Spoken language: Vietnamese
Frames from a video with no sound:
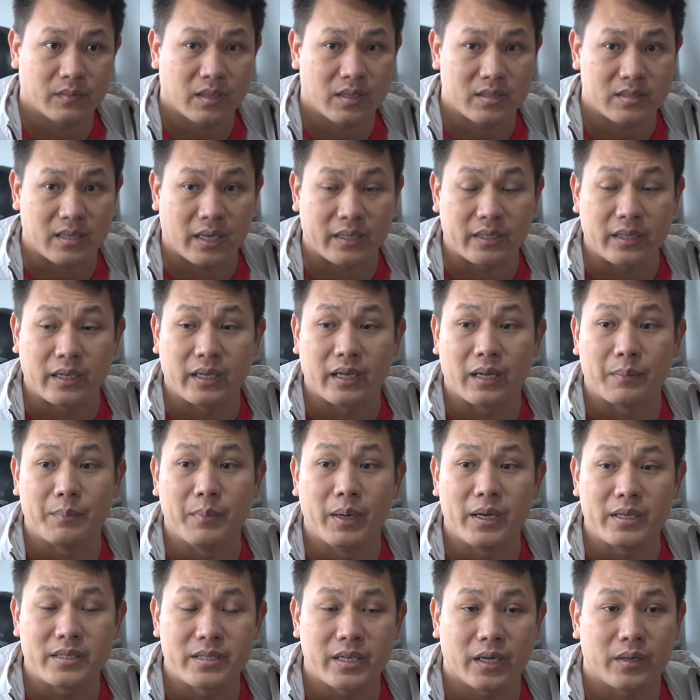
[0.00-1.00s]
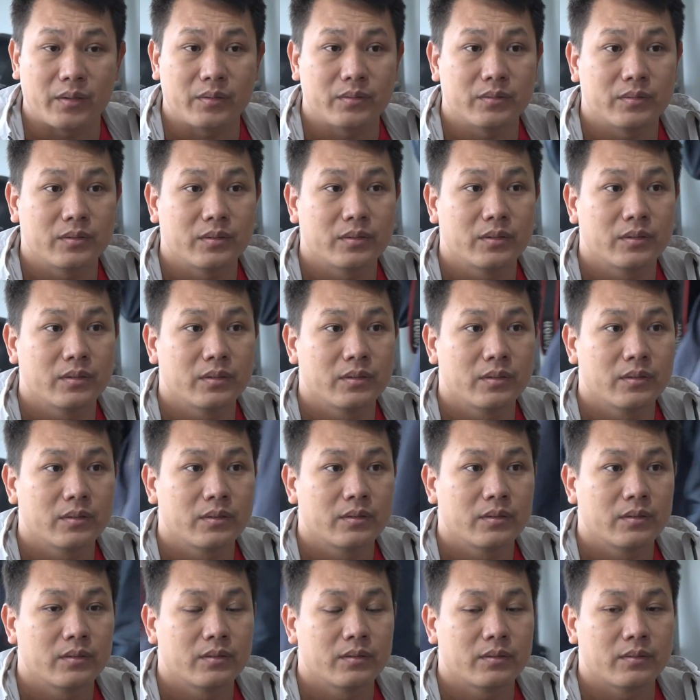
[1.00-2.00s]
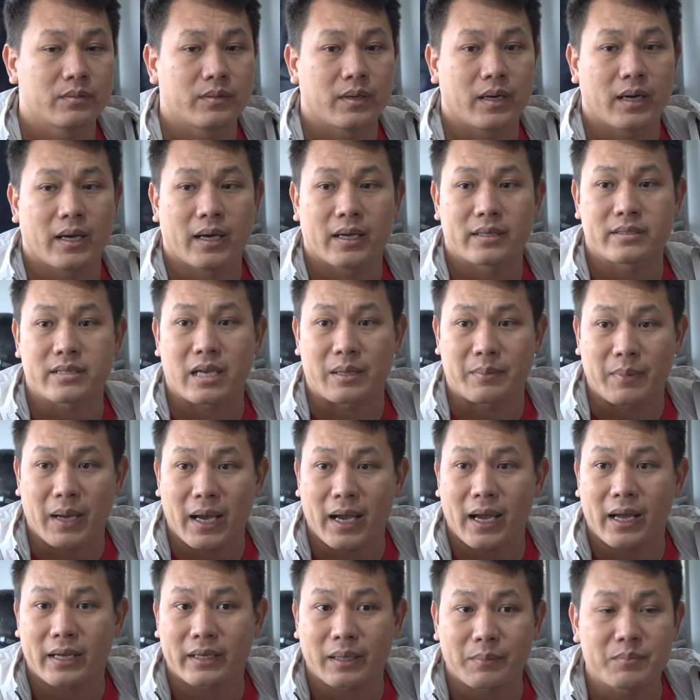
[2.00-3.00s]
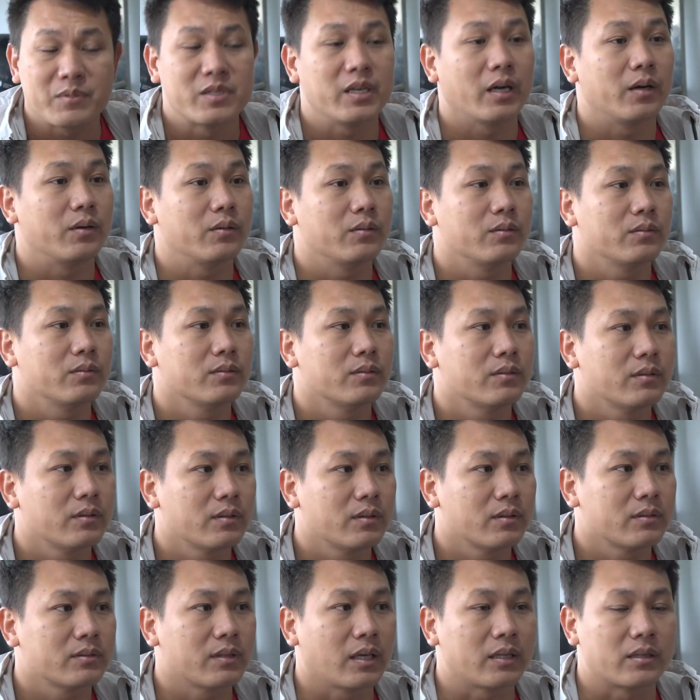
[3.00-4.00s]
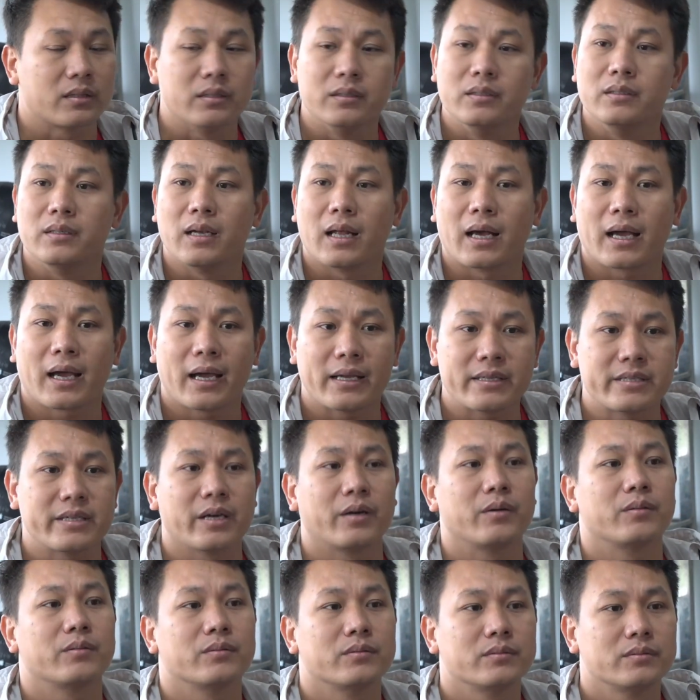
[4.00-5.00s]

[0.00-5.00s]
giải nhì là 10 triệu và giải ba 5 triệu giải tư là 2 triệu